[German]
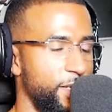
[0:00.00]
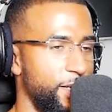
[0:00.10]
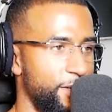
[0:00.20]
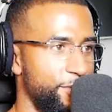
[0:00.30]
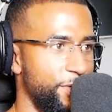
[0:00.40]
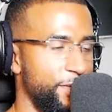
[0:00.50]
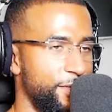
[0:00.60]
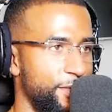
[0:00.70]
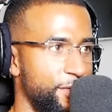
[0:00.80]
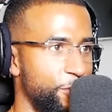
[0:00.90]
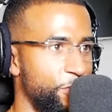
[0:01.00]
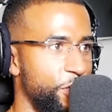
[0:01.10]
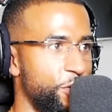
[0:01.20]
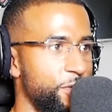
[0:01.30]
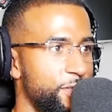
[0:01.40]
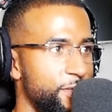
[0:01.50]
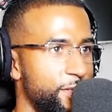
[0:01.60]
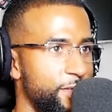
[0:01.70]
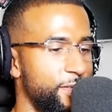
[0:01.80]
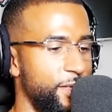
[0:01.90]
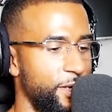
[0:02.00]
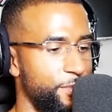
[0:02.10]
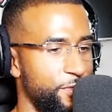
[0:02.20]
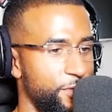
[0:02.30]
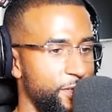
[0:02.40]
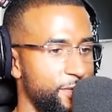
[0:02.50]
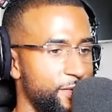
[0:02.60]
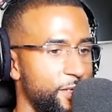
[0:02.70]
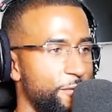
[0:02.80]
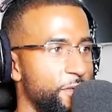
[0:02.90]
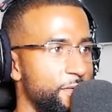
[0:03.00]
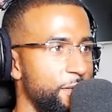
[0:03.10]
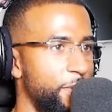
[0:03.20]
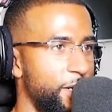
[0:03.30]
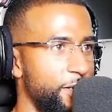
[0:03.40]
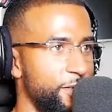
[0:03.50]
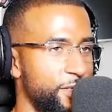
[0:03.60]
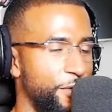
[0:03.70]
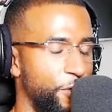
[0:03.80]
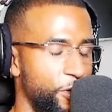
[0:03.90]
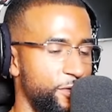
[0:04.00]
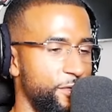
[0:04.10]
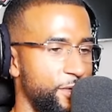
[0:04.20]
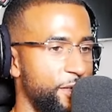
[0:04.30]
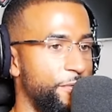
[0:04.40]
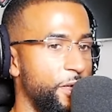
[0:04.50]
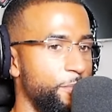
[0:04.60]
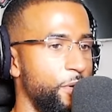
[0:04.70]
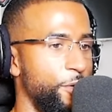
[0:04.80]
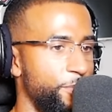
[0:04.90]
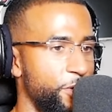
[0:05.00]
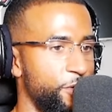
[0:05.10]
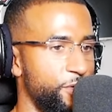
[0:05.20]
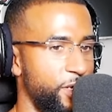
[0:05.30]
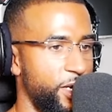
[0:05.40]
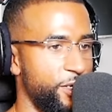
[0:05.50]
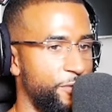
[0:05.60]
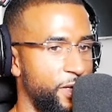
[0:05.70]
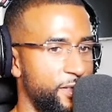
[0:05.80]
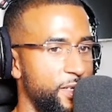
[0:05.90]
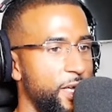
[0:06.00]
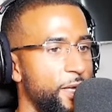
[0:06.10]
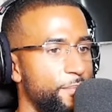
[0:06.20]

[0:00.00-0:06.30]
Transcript: Ja, die, die, unterstützen das System. So, das ist das, was die machen, ist gewollt. Deswegen bekommen die auch so eine Reichweite.